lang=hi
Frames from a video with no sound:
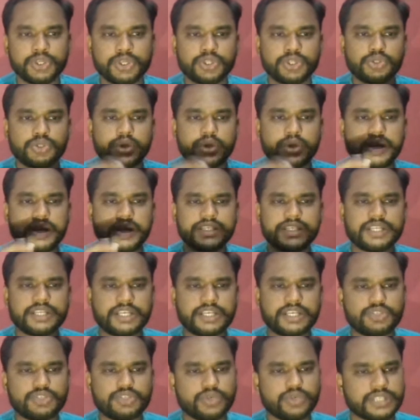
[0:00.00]
तो
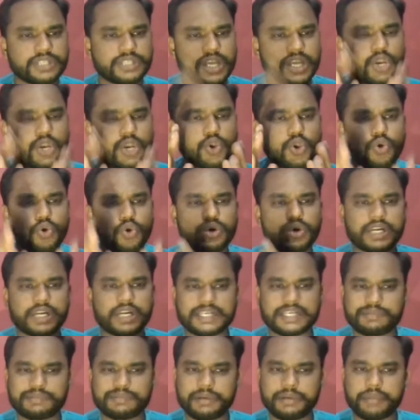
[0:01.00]
इसलिए जो इसका लोड
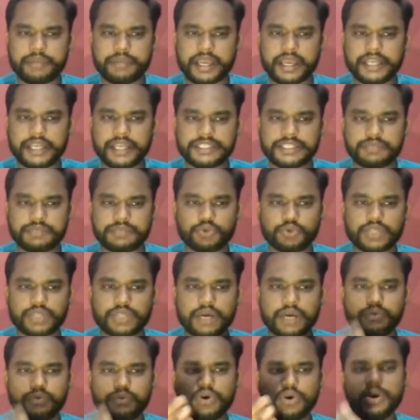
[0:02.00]
ट्रांसफर मैकेनिज्म होता
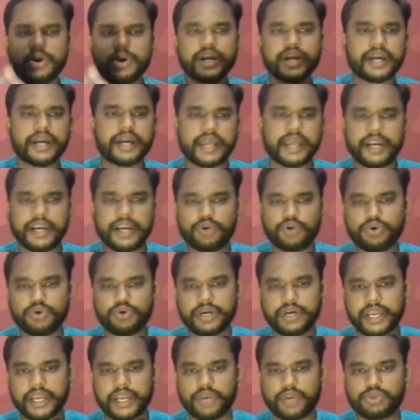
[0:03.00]
है वो ग्रेन टू
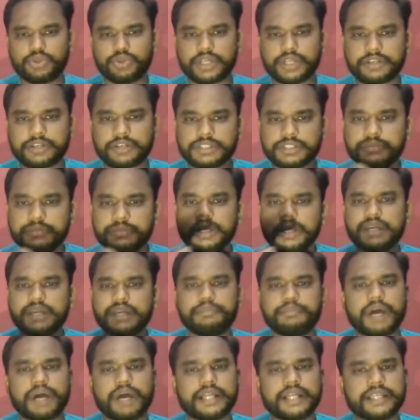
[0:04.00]
ग्रेन होता है और सिमिलरली
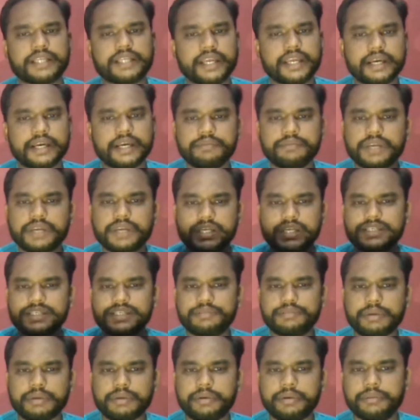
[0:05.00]
बात करेंगे हम
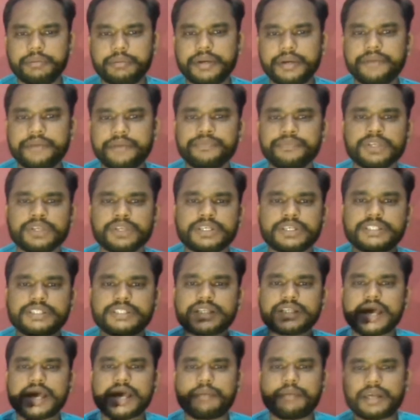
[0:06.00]
रिजिट पेमेंट में
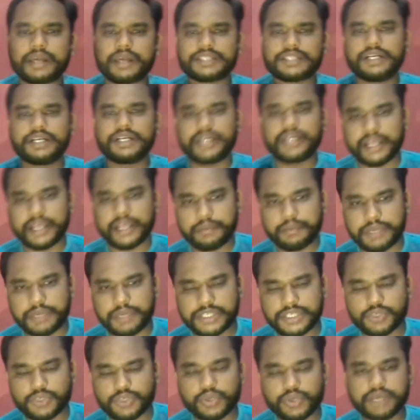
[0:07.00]
स्लैब एक्शन टेक
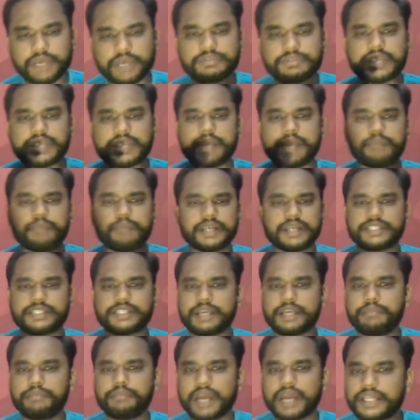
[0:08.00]
प्लेस क्योंकि हम स्लैब बाय
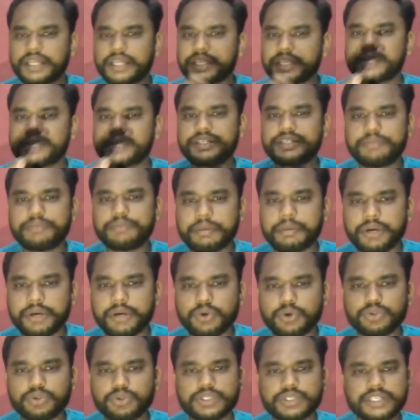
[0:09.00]
स्लैब बनाते हैं रिजिट पेमेंट
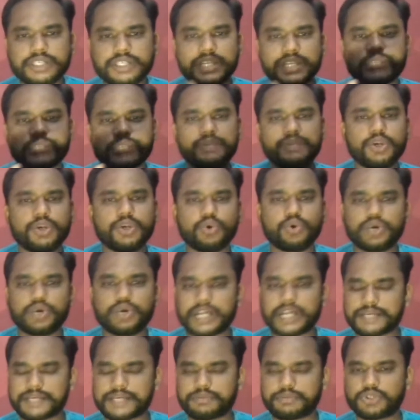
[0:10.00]
को तो इसलिए इसमें लोड
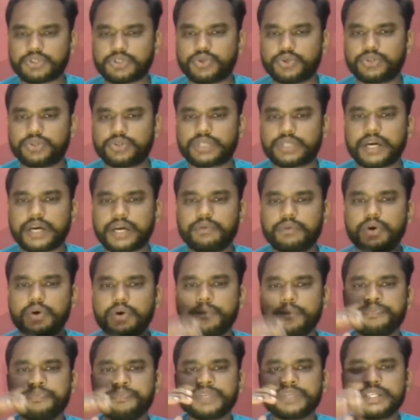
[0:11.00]
ट्रांसफर जो होता है वो
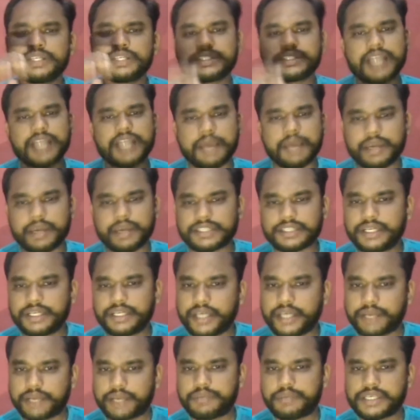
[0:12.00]
स्लैब एक्शन
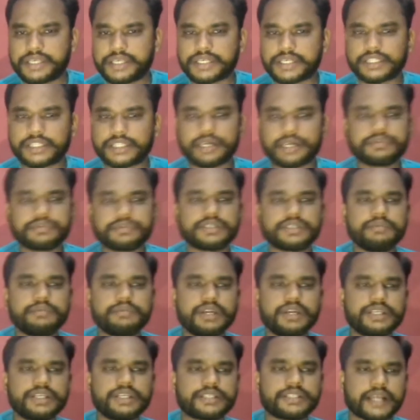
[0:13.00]
टेक प्लेस करता है अब
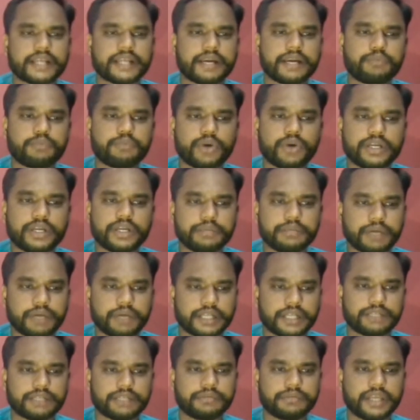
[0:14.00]
सिमिलरली सेकेंड पॉइंट की
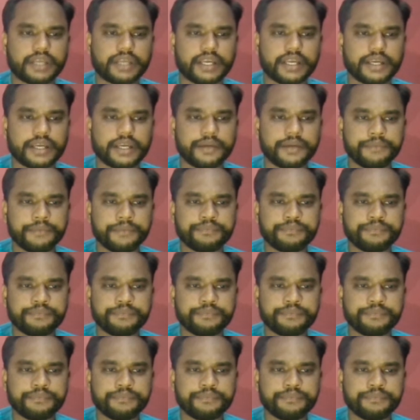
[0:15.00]
बात हम करेंगे